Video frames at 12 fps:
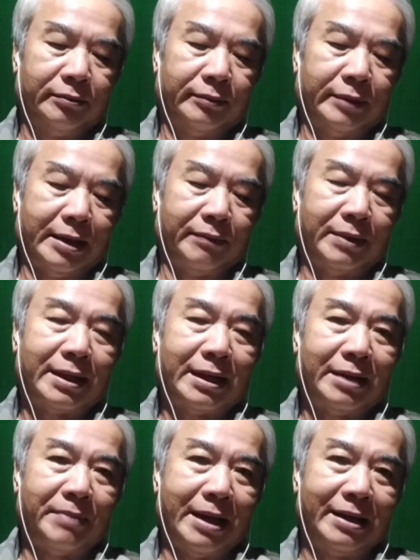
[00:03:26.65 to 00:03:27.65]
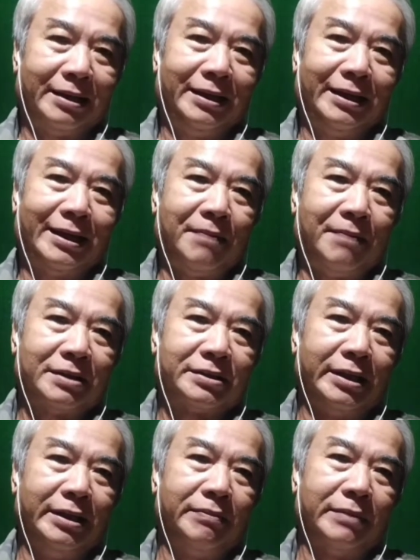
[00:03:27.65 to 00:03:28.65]
và các bạn đã đi khám bác
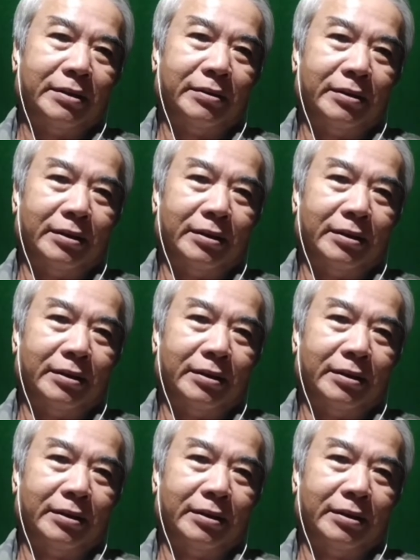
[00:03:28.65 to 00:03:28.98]
sĩ mà